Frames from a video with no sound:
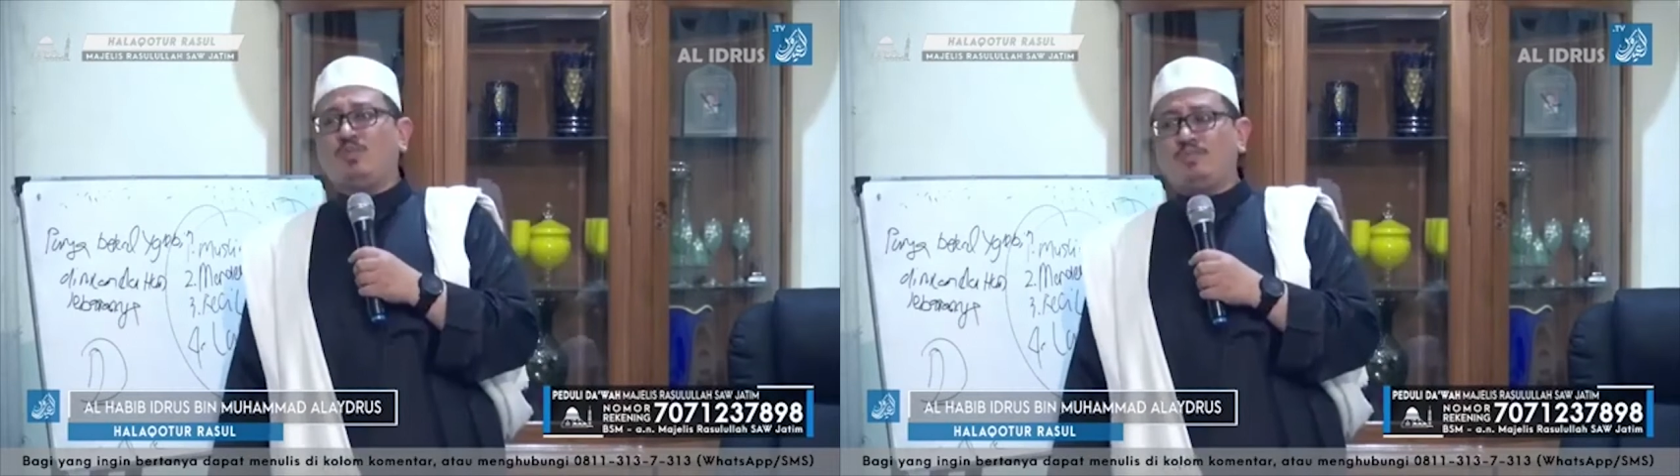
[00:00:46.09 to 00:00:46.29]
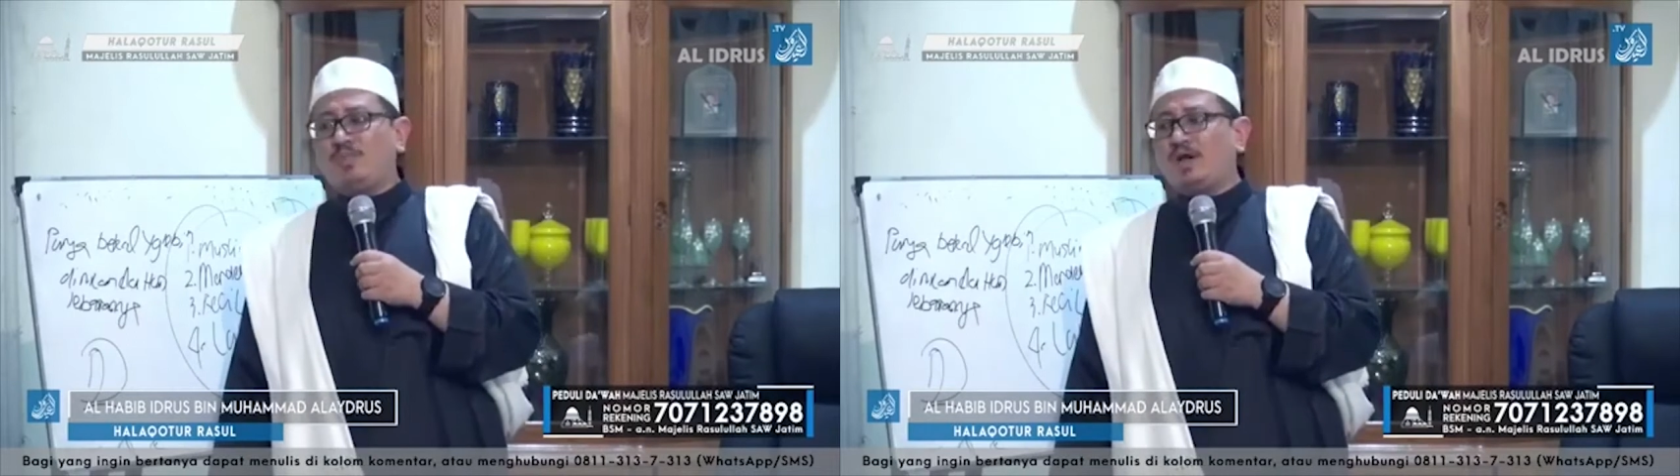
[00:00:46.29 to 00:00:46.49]

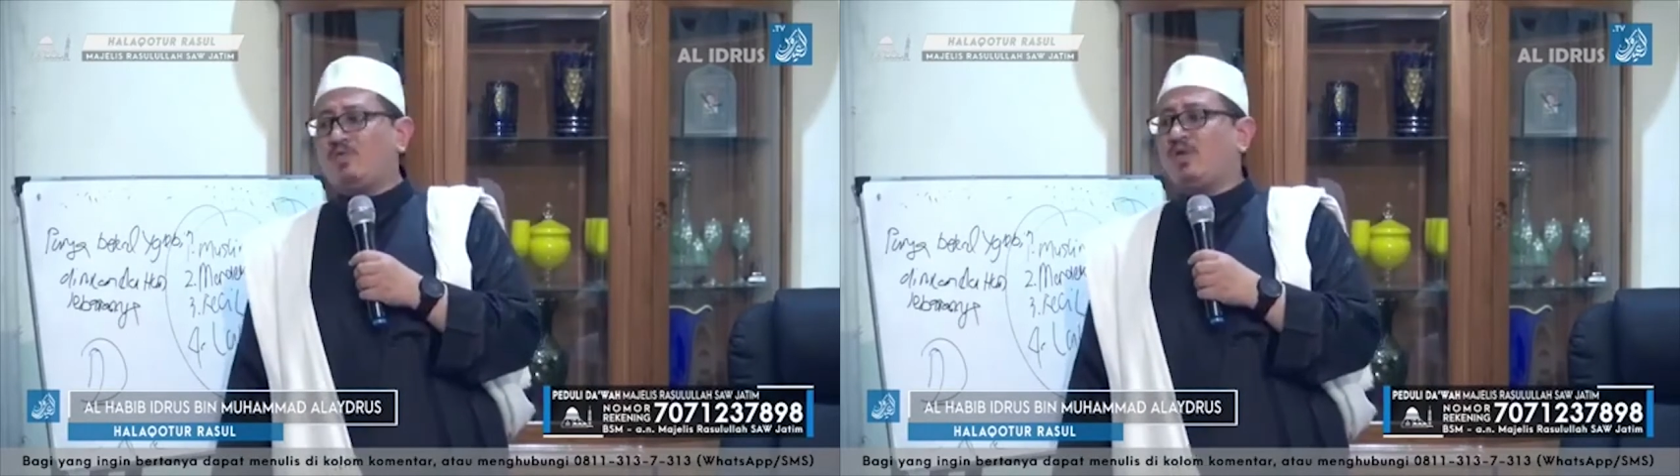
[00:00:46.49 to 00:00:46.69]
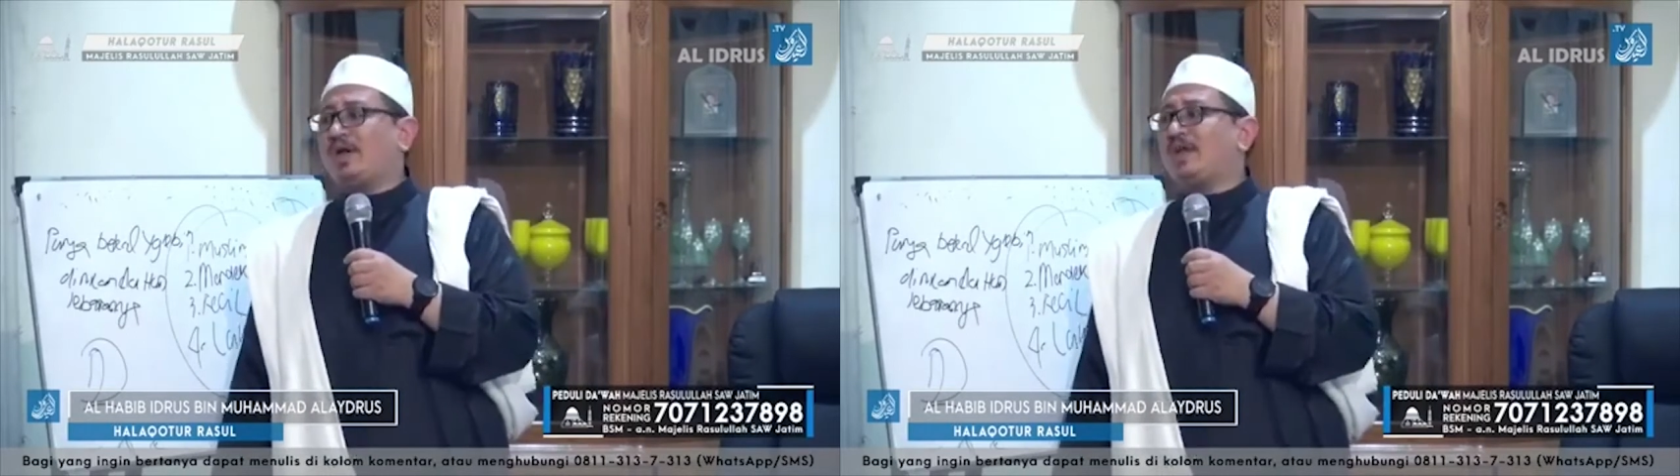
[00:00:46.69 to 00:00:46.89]

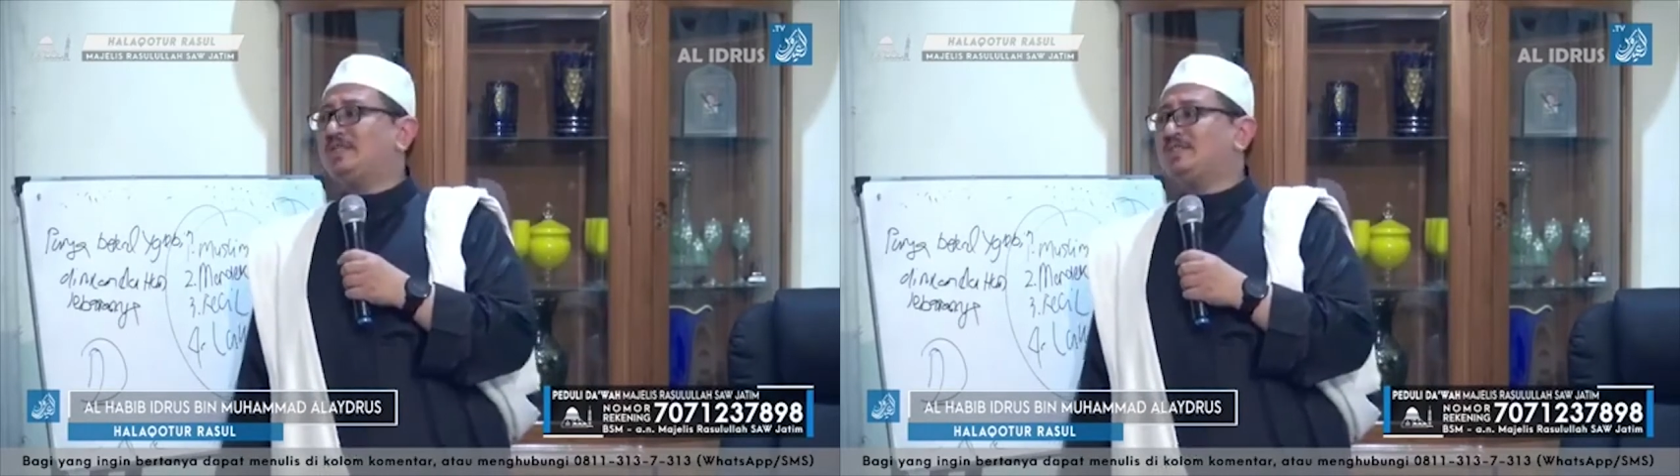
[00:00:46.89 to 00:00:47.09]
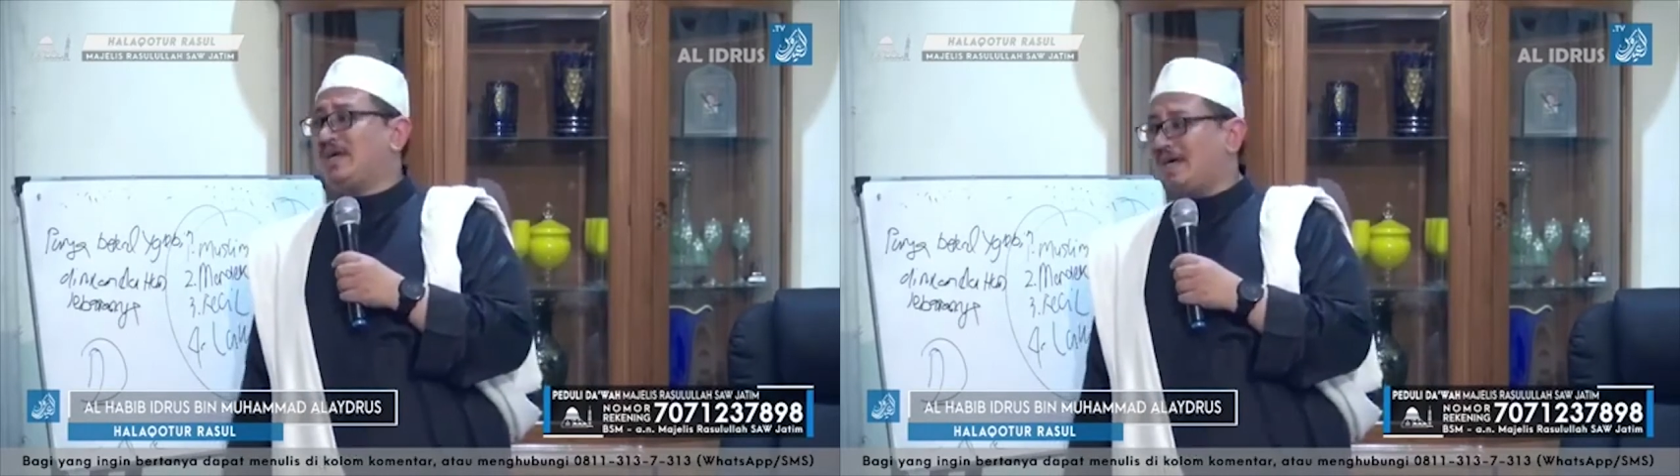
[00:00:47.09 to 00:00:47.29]
mengeluarkan
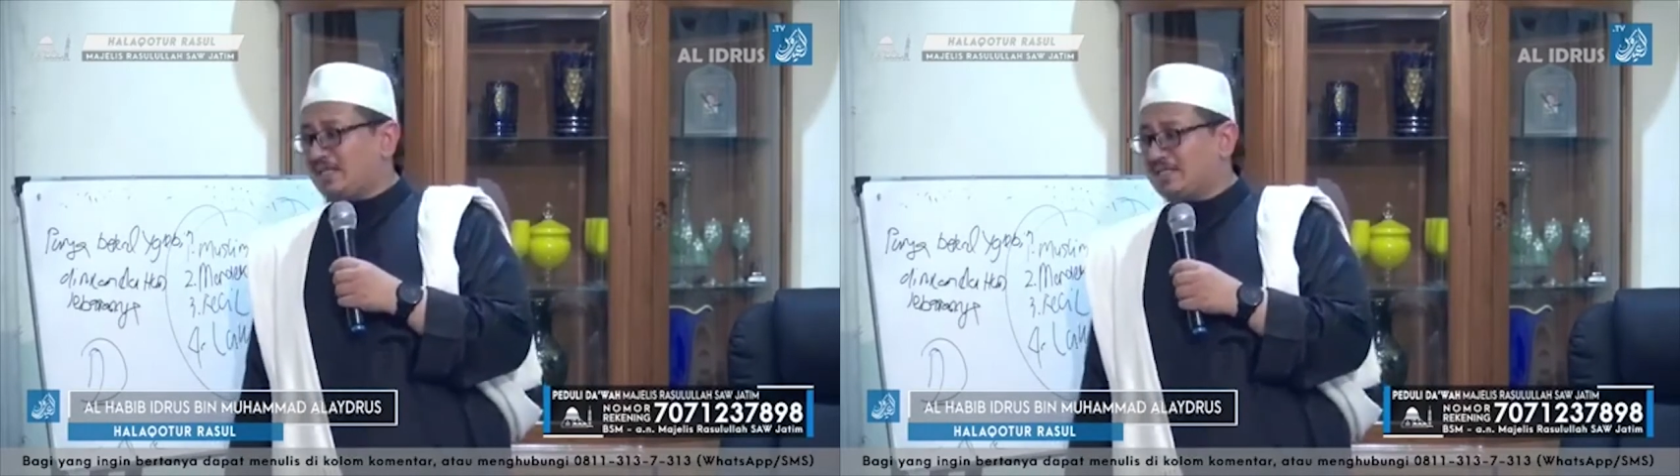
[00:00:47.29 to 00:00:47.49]
zakat.